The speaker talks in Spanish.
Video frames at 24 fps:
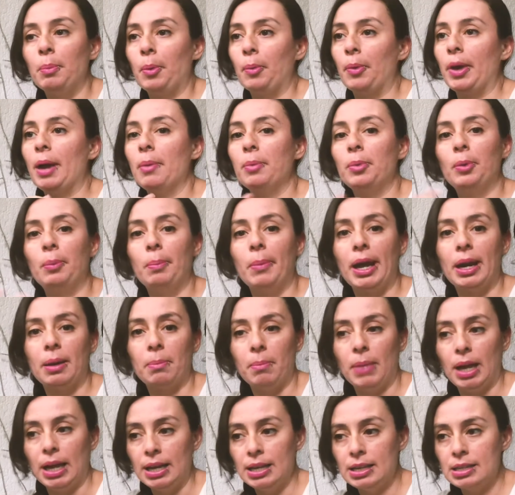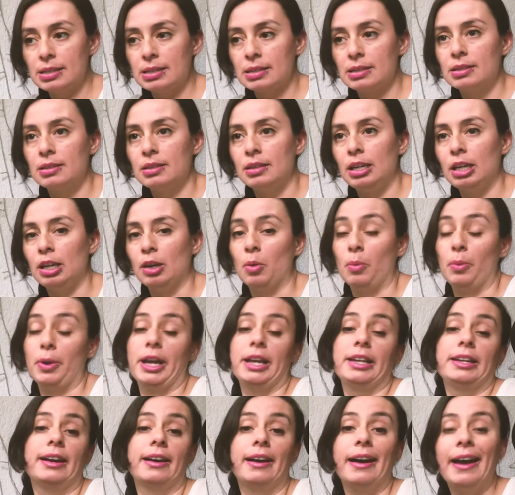me voy a abrumar más y no voy
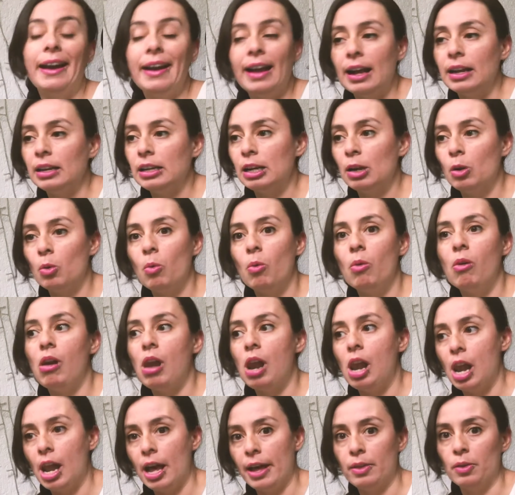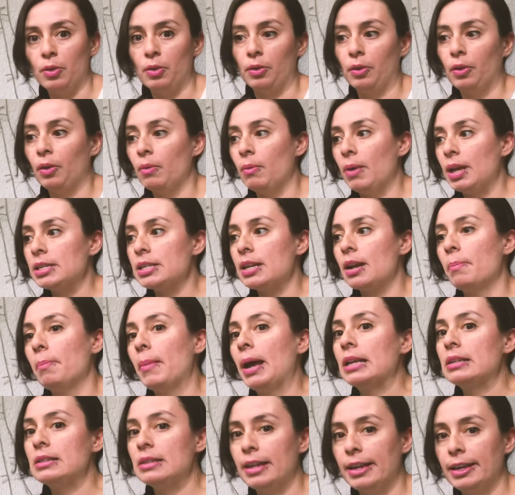a llegar a ningún lado, ¿no? Va a ser
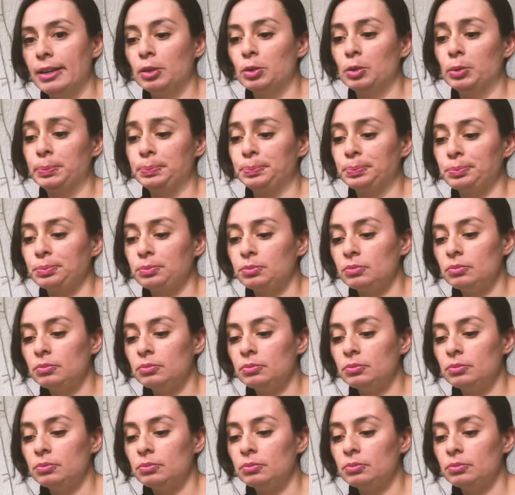más lento.